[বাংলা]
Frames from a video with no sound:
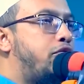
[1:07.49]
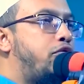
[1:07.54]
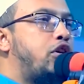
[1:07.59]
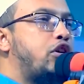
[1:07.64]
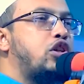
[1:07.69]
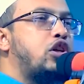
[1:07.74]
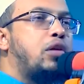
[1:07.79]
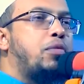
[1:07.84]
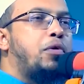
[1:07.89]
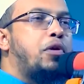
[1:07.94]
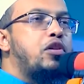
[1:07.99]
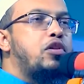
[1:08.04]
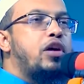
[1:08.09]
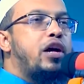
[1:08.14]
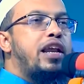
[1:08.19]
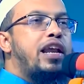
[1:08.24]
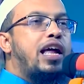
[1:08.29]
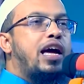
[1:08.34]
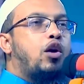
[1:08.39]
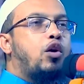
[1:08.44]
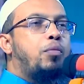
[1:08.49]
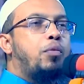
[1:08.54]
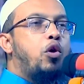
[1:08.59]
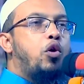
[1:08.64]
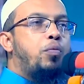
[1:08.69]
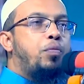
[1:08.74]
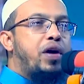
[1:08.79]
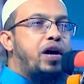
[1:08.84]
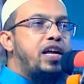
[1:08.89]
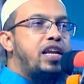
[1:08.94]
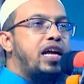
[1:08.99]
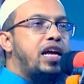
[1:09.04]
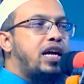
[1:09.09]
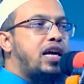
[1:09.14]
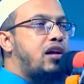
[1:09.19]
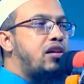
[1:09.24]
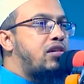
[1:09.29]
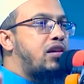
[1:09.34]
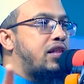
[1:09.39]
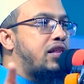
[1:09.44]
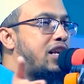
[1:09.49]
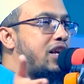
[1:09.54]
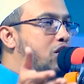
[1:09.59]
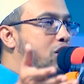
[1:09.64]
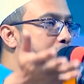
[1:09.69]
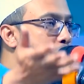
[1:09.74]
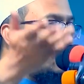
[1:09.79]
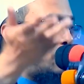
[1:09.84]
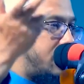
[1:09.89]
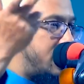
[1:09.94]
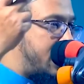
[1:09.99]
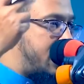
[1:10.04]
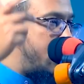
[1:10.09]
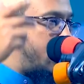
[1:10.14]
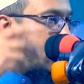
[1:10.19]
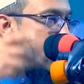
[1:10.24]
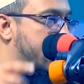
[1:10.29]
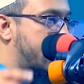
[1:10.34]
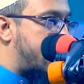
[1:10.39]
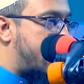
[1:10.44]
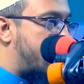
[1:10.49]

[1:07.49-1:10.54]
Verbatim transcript: ফজরের পরে তার না ঘুমার উপায় নেই কারণ রাত্রে ঘুমেছে তিন ঘন্টা